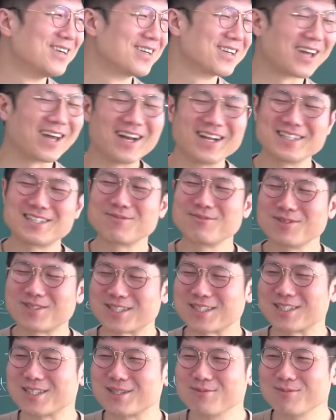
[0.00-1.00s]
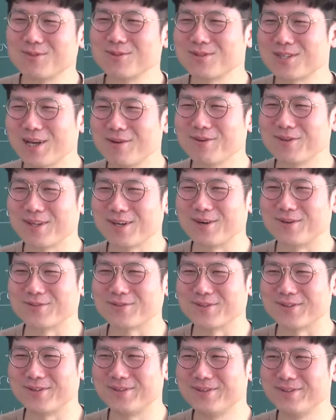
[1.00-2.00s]
걔네 집은 지금도 세면대가
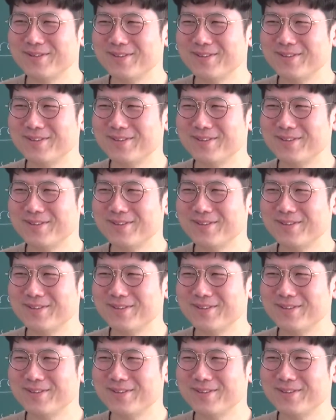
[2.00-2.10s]
없어.